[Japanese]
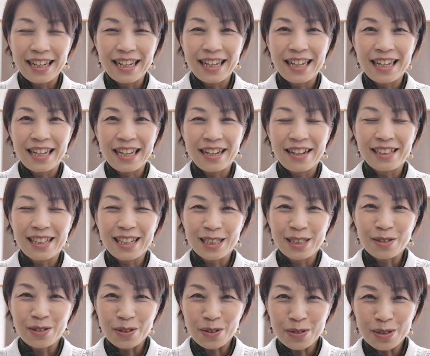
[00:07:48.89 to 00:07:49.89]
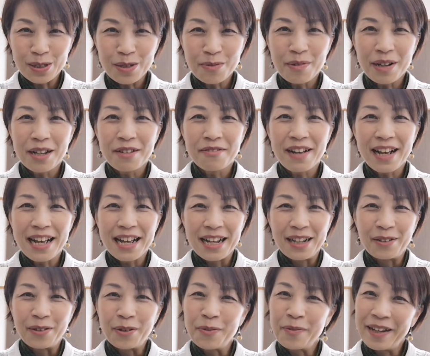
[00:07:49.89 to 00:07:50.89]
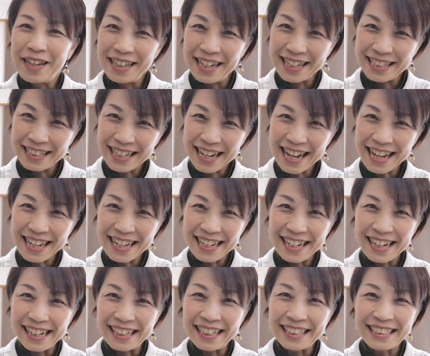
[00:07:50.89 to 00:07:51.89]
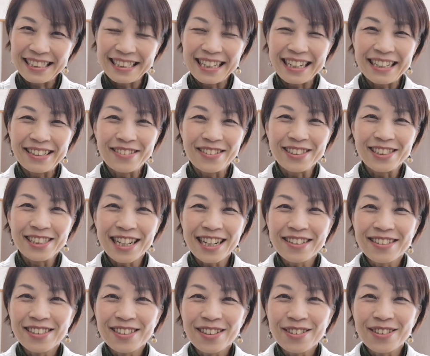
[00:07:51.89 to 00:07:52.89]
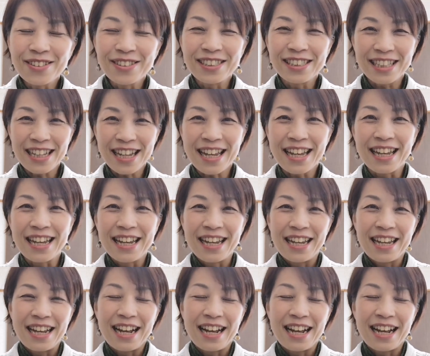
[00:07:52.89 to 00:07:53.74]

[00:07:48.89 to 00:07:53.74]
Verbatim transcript: えー、私の教室の場合はごめんなさい私が教える人として